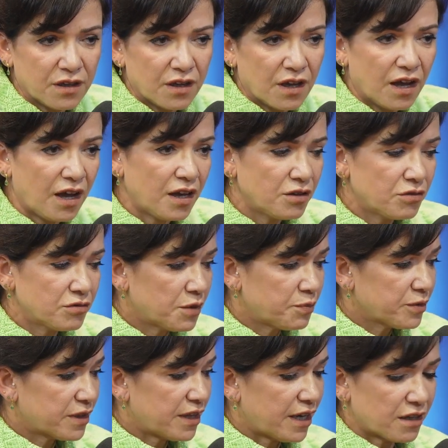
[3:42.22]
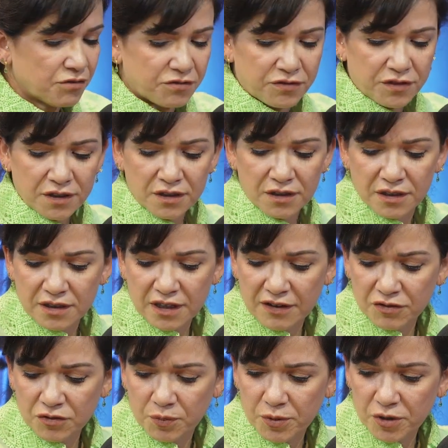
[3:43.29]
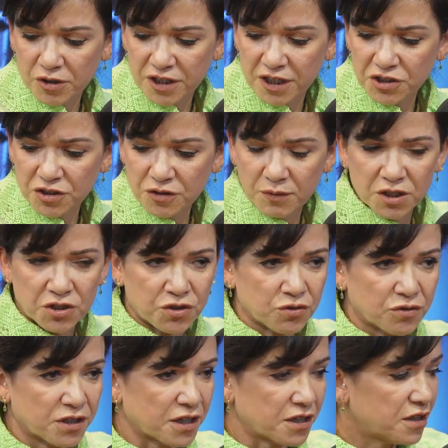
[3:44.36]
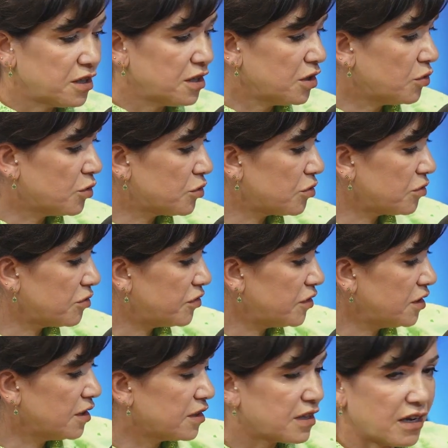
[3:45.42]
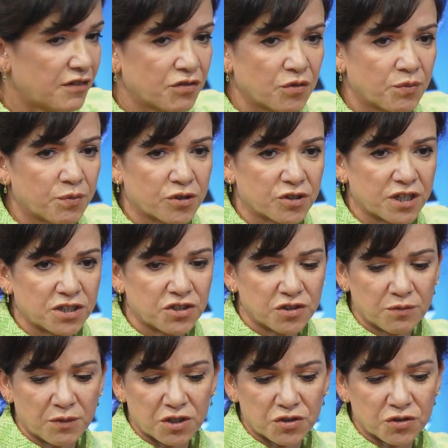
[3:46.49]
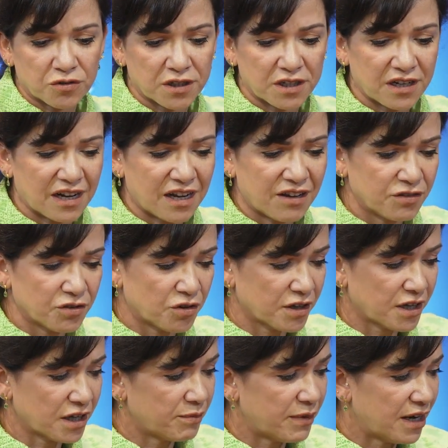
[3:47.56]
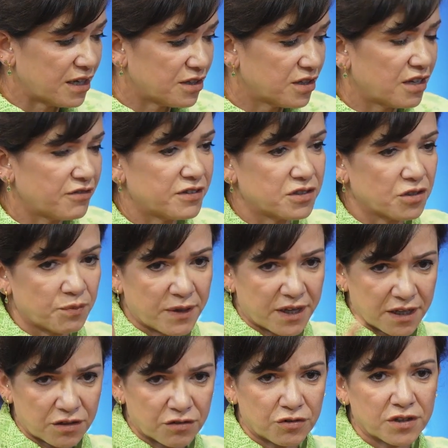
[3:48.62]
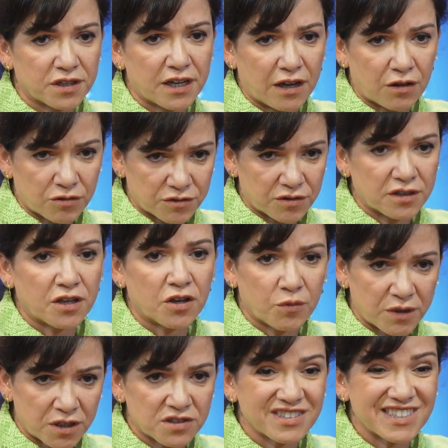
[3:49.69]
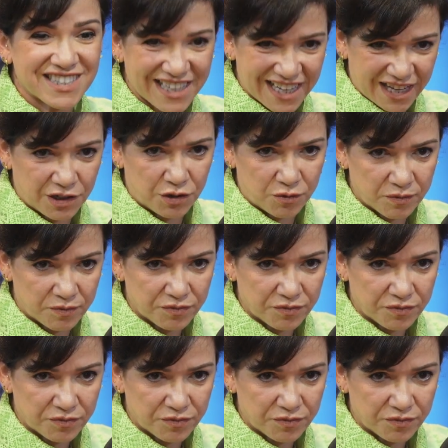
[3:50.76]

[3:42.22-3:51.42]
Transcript: Aí um deputado vinha, entrava com um projetinho medíocre aqui, o outro vinha, entrava com um projetinho medíocre lá, virou aquele balai de falou assim, peraí que eu vou criar algo realmente sério.